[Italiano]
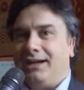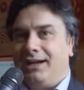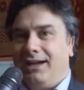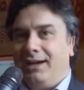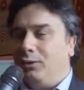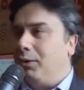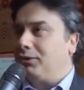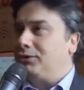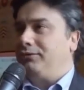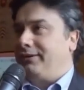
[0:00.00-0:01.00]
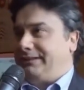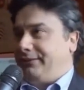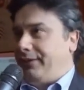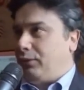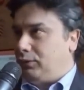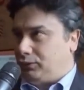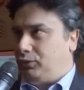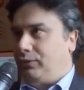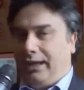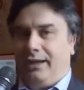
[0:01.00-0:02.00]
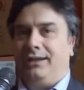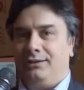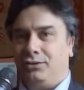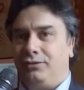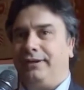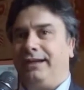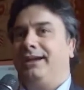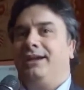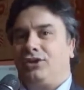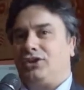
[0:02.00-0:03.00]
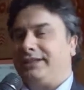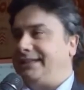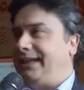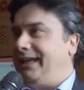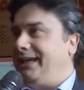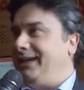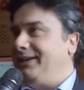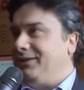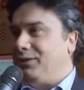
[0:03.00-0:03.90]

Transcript: eh, luogo dove si fa cultura, eh, dove ci si